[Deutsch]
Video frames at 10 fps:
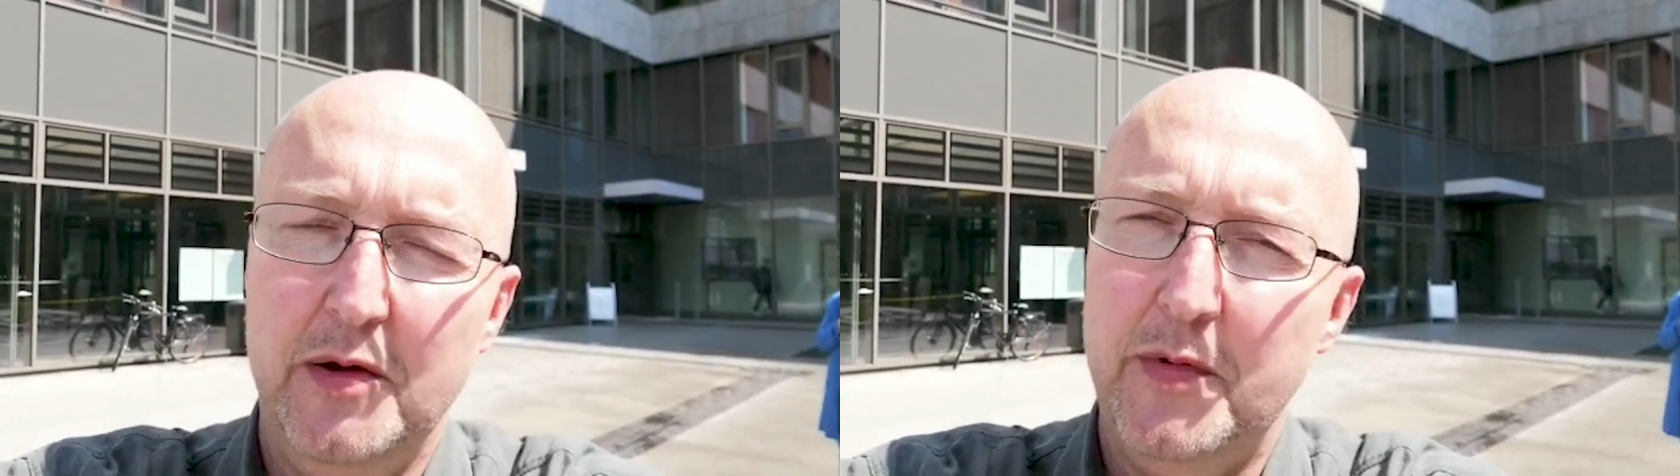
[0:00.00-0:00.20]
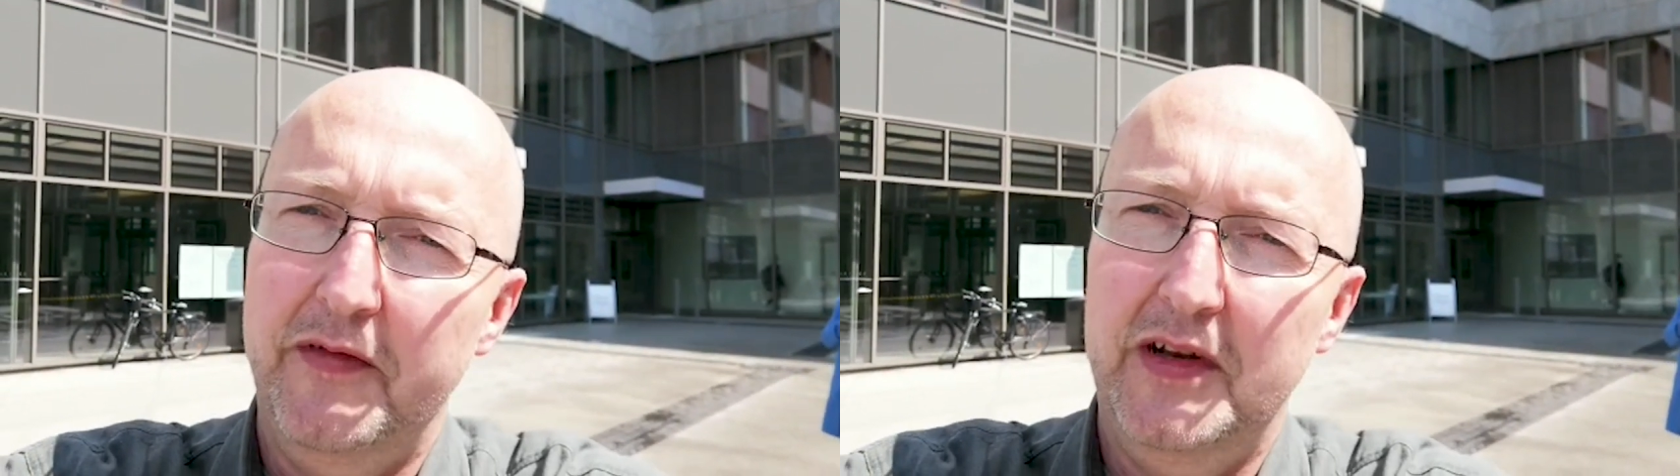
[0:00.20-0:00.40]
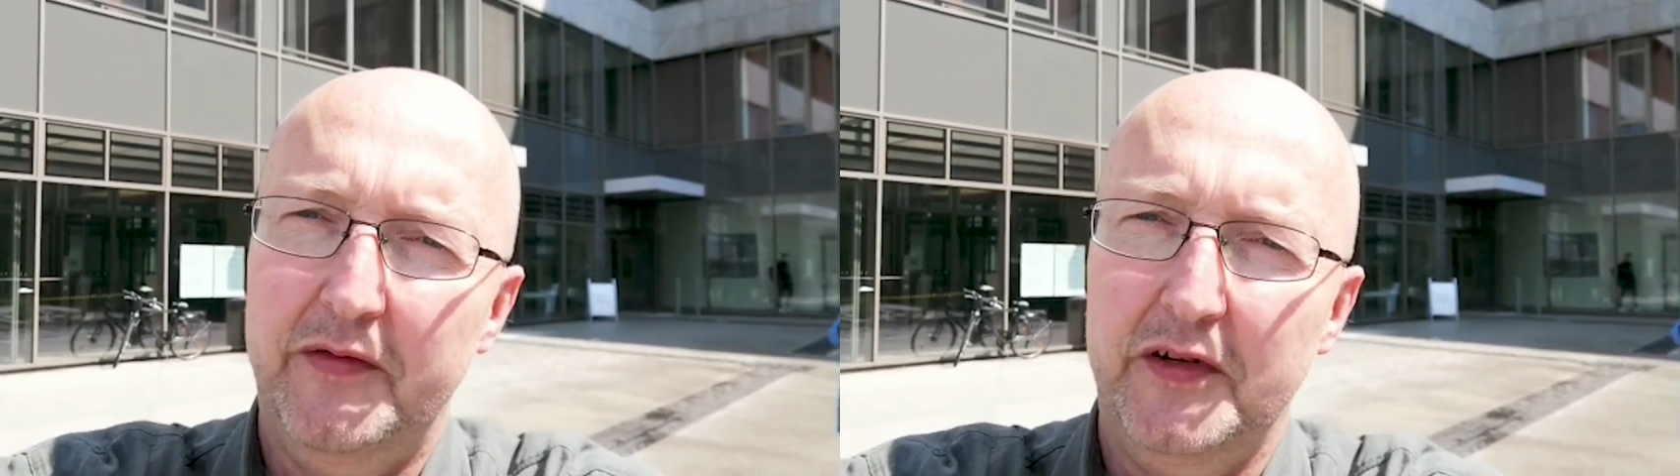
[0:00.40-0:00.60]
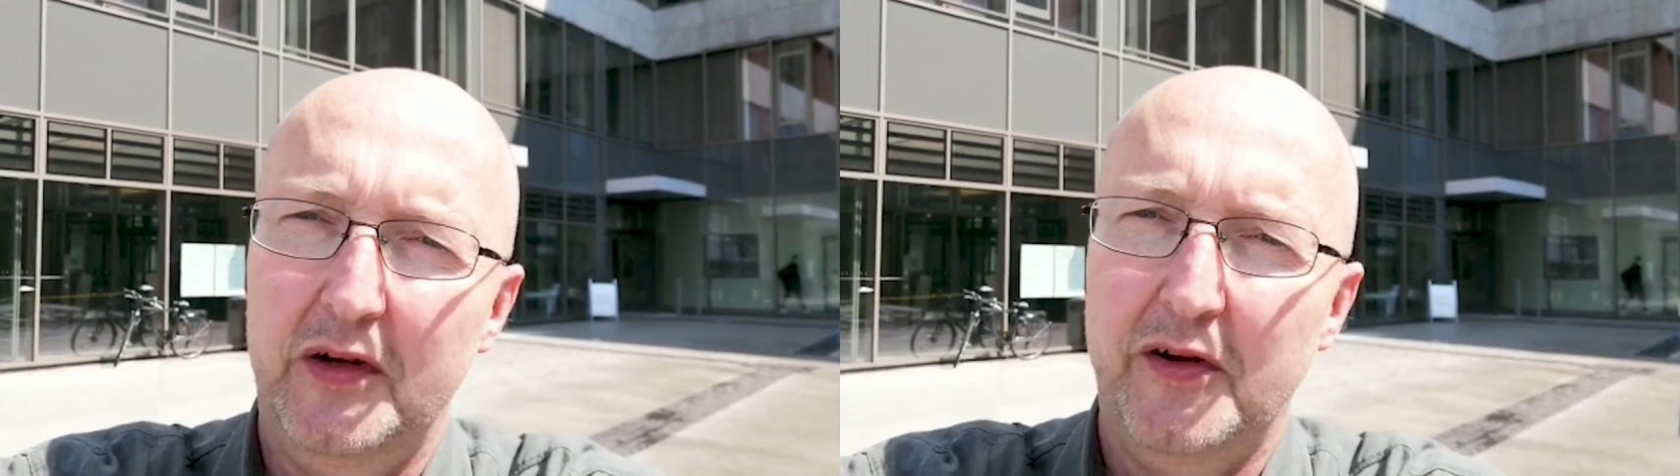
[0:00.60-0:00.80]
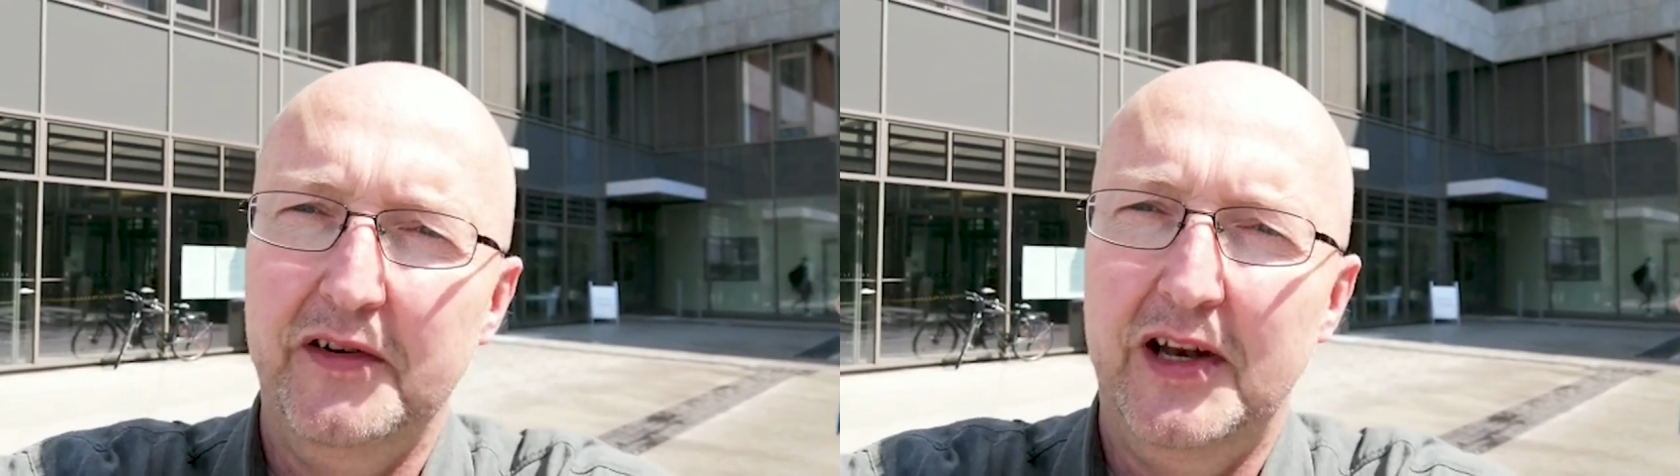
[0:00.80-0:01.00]
Immer wieder wird
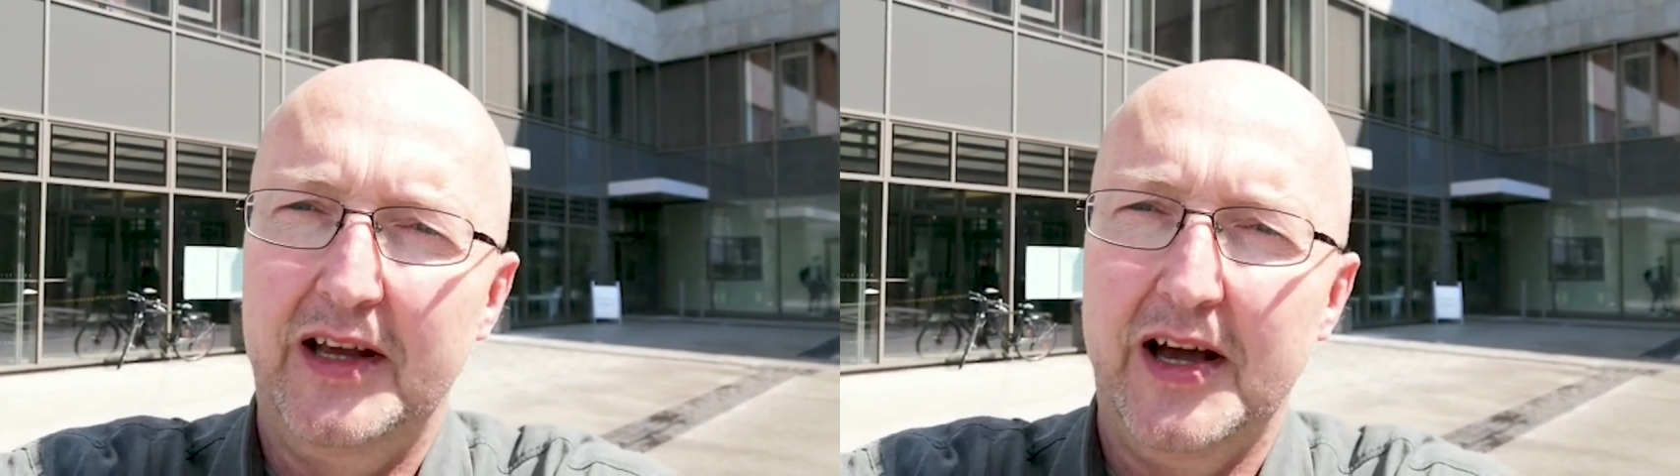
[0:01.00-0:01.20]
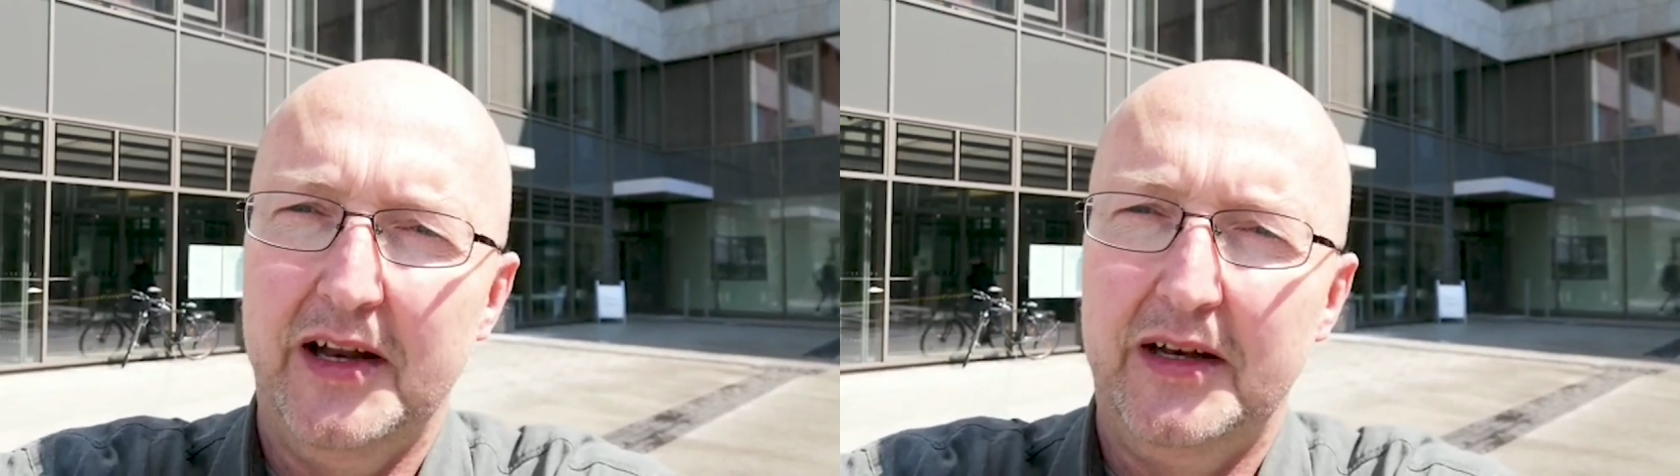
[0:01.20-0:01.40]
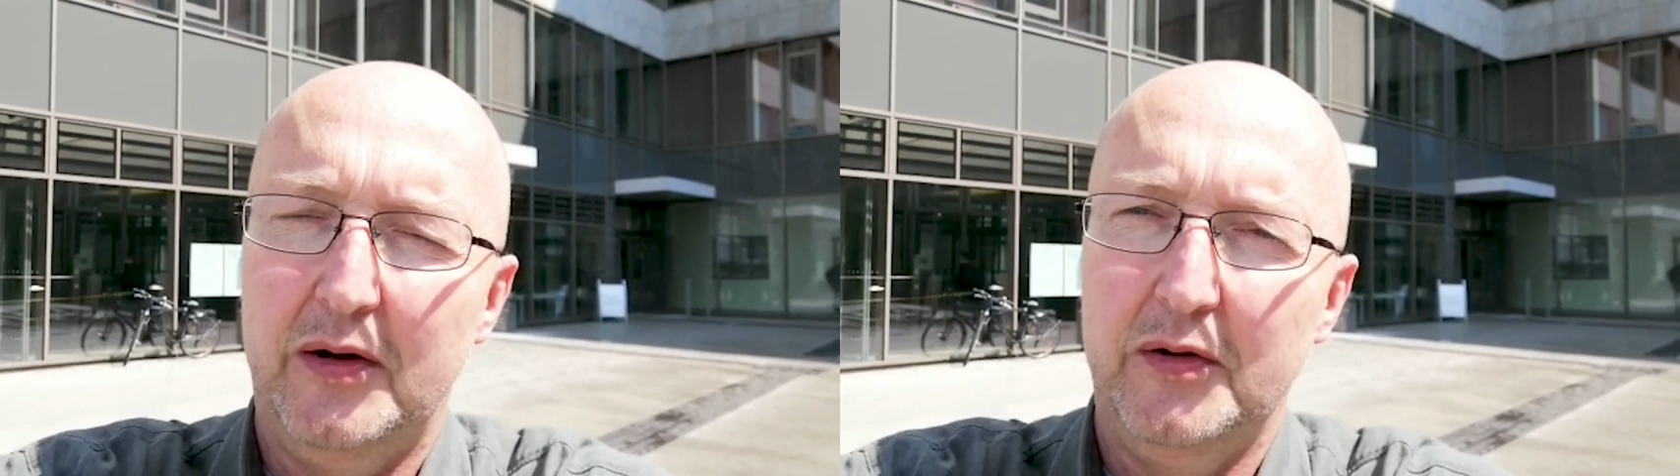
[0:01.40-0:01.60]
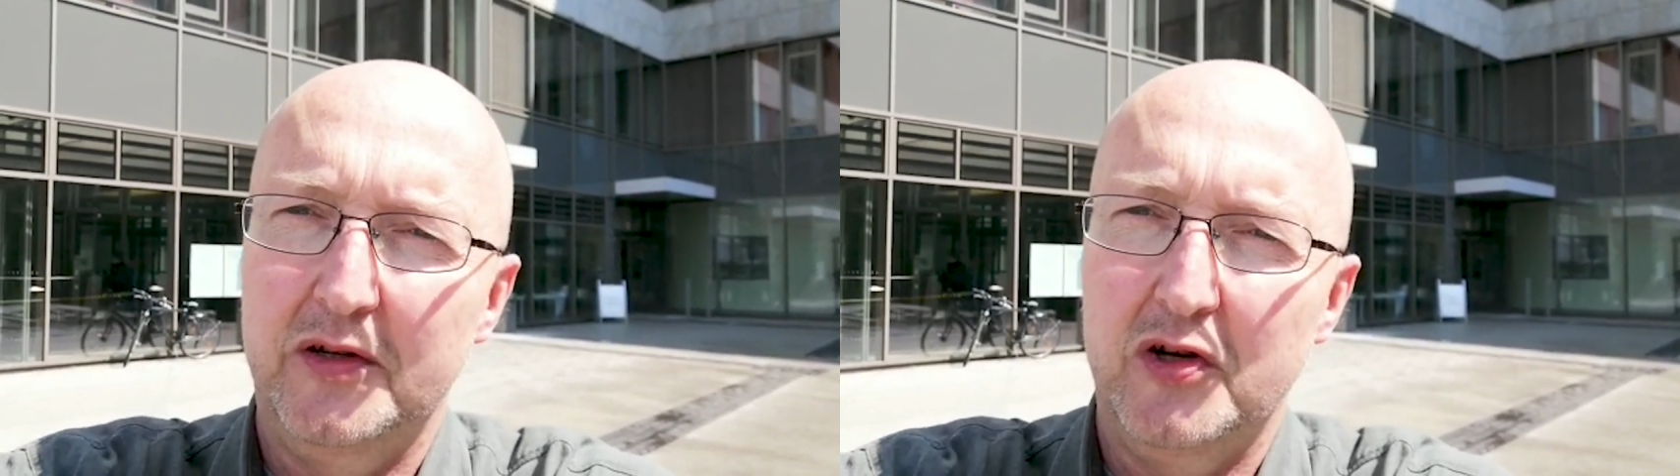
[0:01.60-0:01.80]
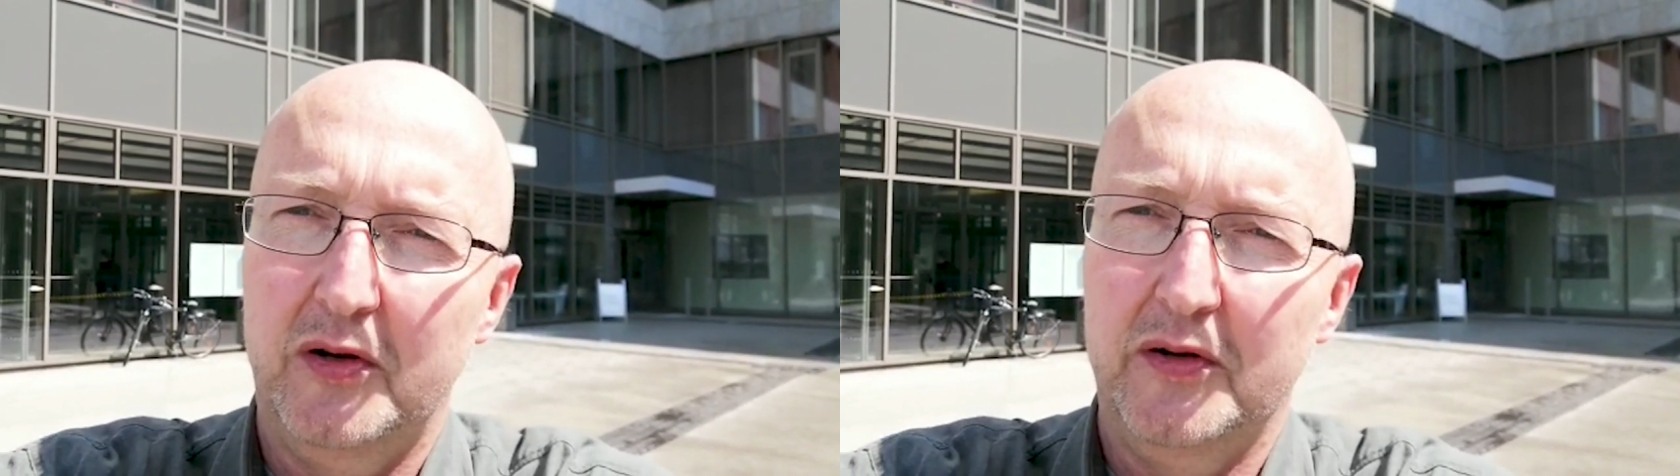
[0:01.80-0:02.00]
die Öffentlichkeit
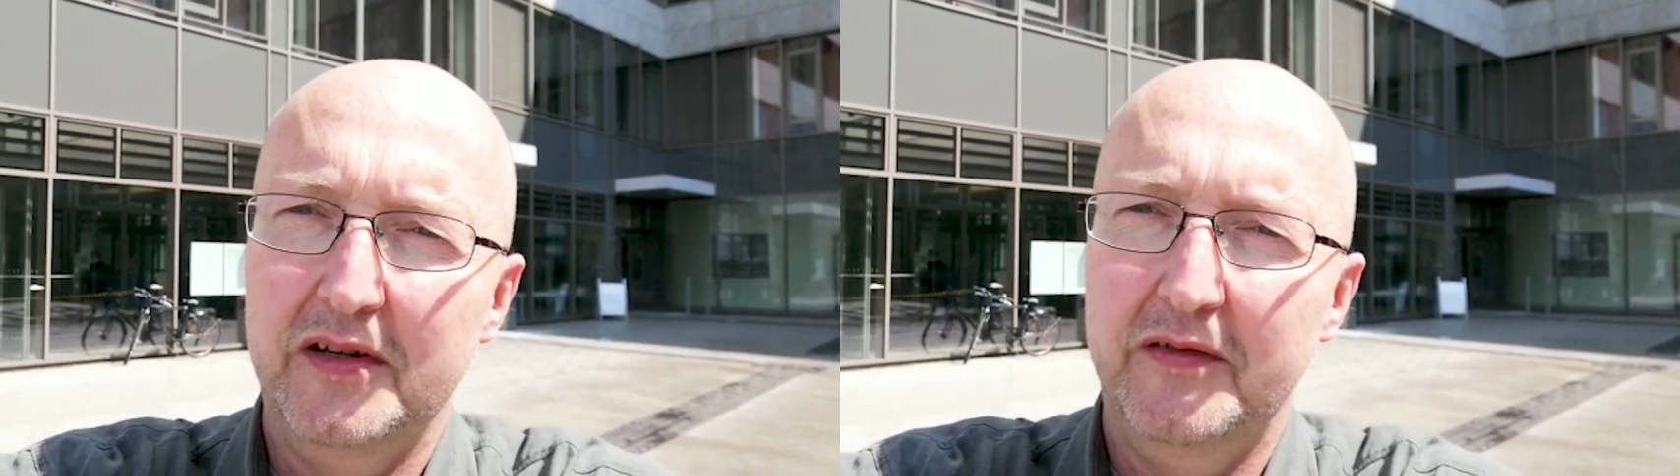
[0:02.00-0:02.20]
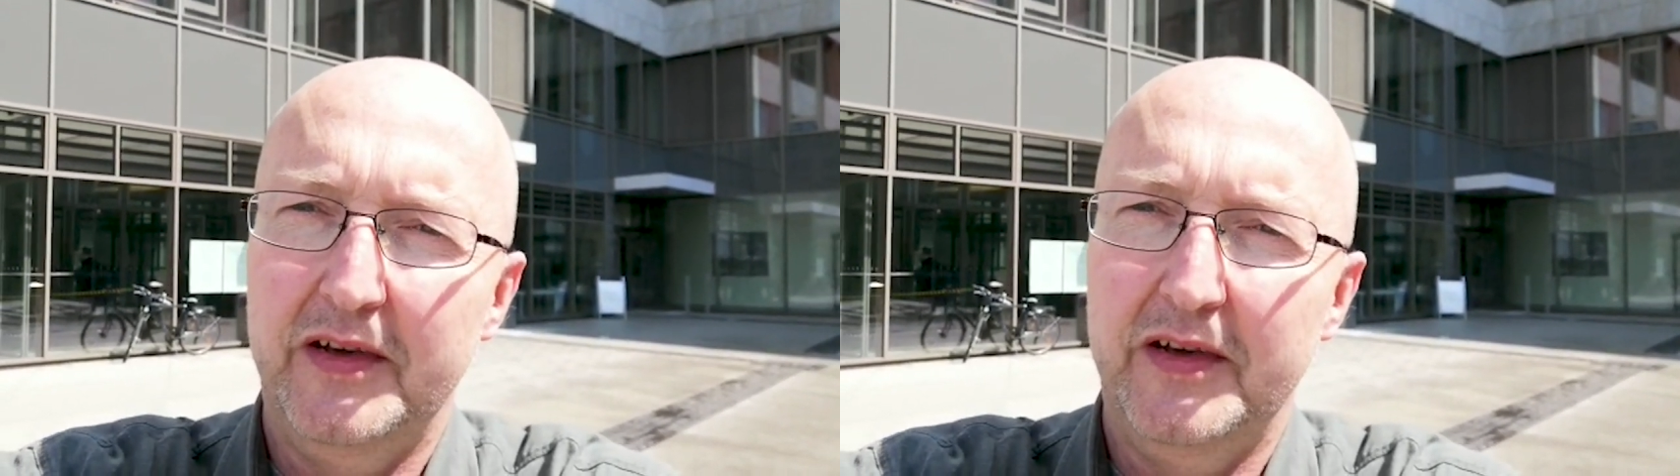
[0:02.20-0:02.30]
ausgeschlossen,